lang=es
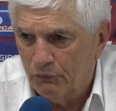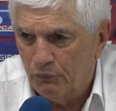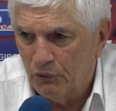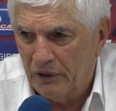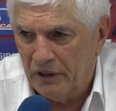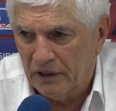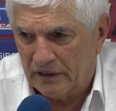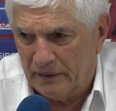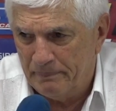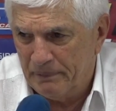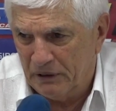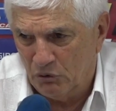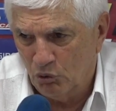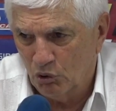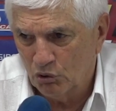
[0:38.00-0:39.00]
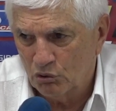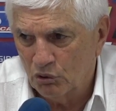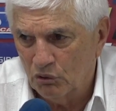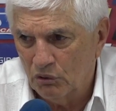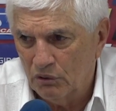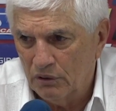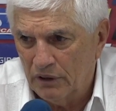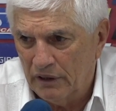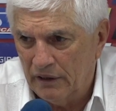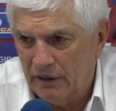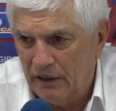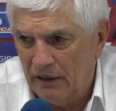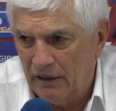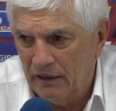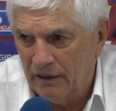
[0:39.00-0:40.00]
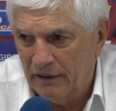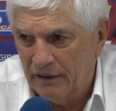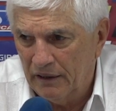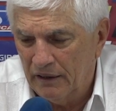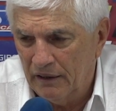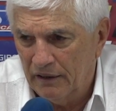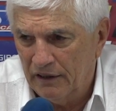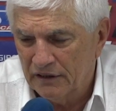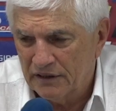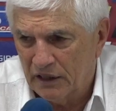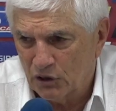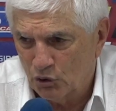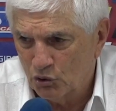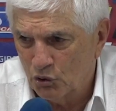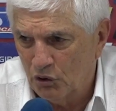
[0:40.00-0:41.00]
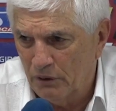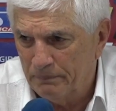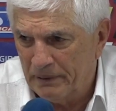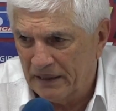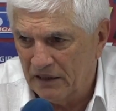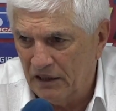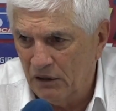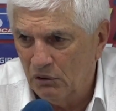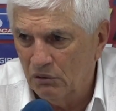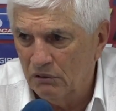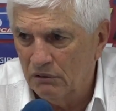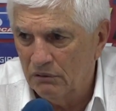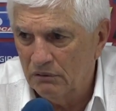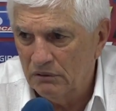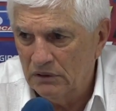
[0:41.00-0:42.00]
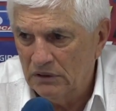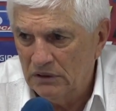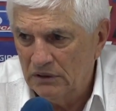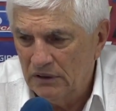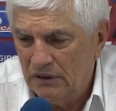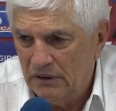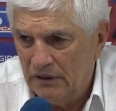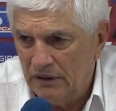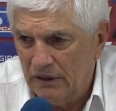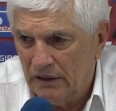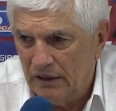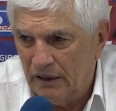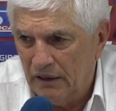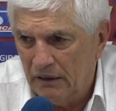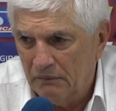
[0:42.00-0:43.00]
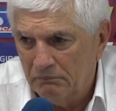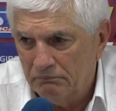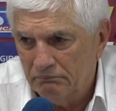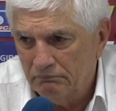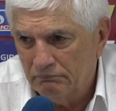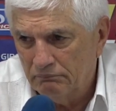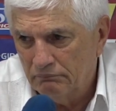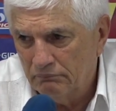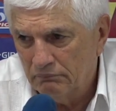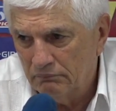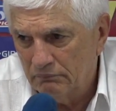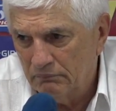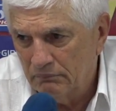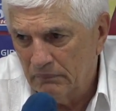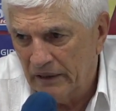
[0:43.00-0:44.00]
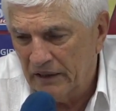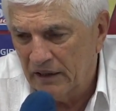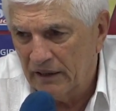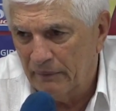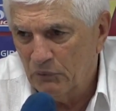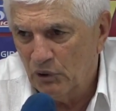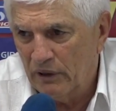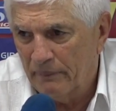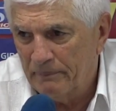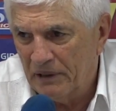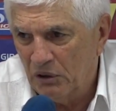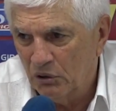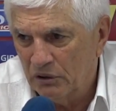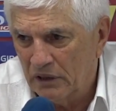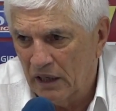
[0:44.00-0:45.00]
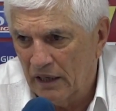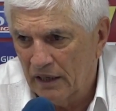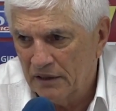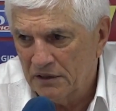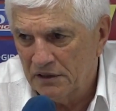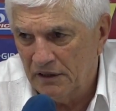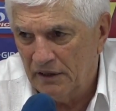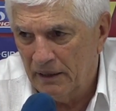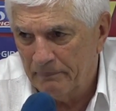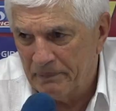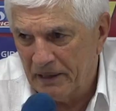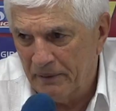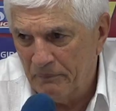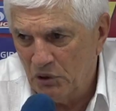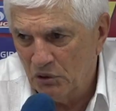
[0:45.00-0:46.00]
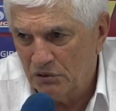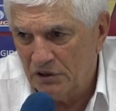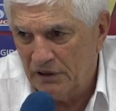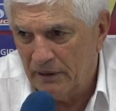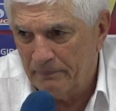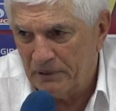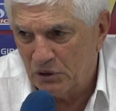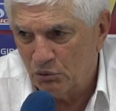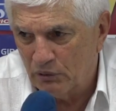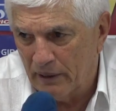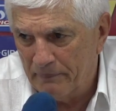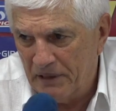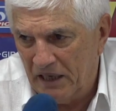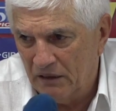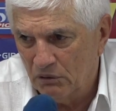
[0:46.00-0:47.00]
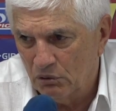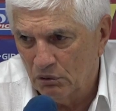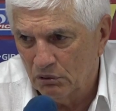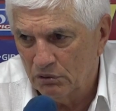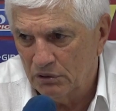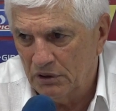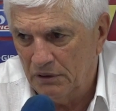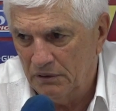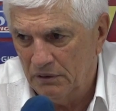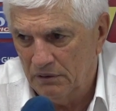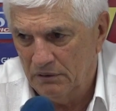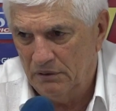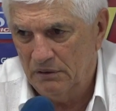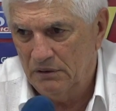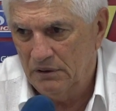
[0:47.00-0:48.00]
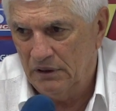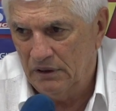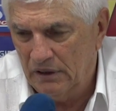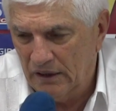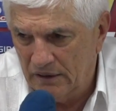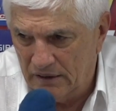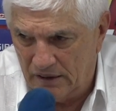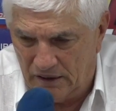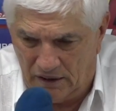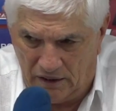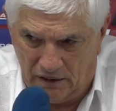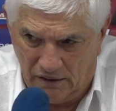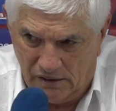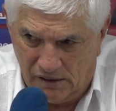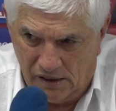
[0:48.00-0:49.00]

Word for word: fue respetuoso en el, desarrollo del partido, eh, manejamos la pelota sin apremios, sin apresuramientos, sin, este,